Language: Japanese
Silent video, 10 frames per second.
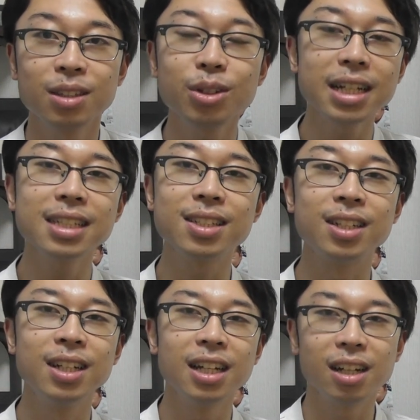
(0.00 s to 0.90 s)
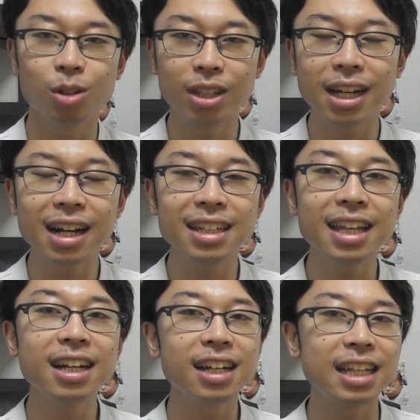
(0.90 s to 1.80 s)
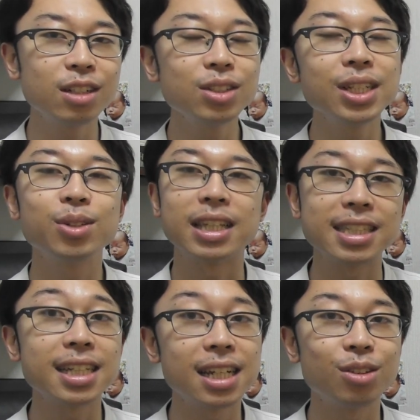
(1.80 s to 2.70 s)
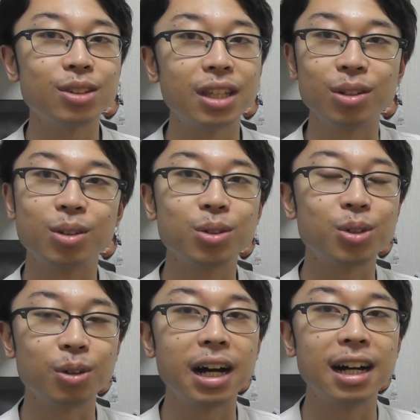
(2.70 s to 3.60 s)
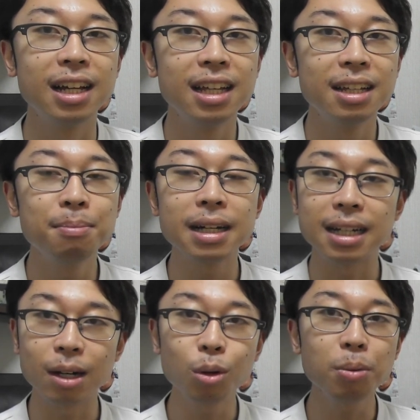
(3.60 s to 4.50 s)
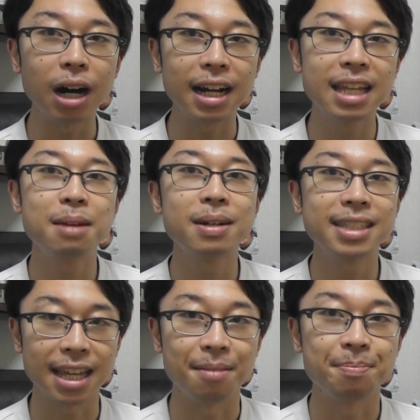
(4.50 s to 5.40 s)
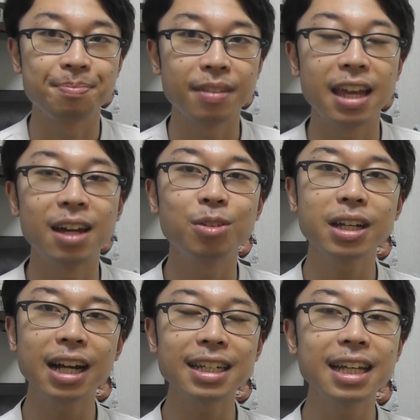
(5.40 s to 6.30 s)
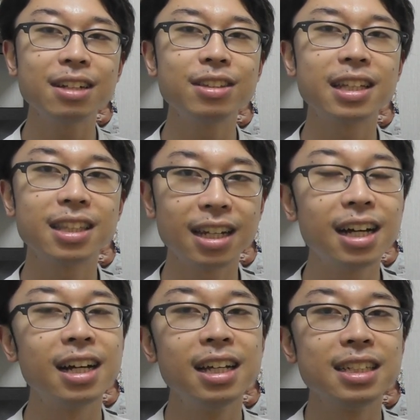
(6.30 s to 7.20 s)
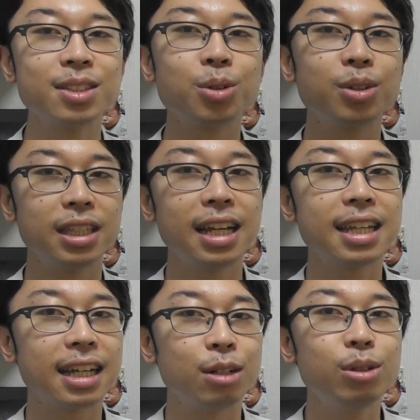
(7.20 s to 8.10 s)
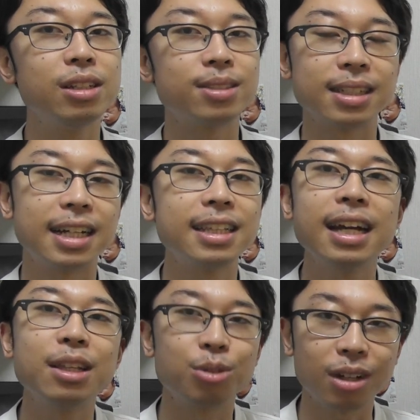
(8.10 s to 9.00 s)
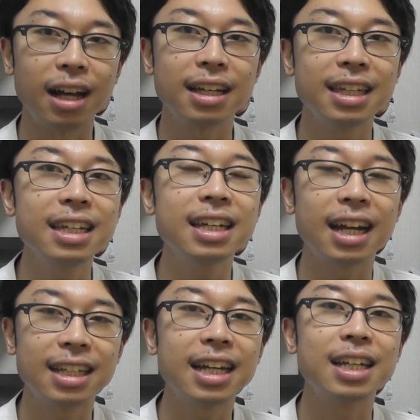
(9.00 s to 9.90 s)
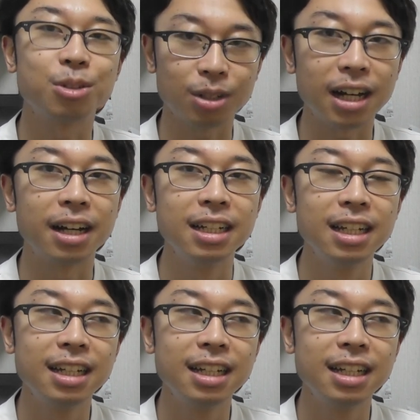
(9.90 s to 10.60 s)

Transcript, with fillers: とりあえずお腹が痛いから胃薬を出されるっていうことは、まあ、ほぼありえません。えー、お腹が痛くなったら、そこに何かウイルスがいないのか、菌がいないのか、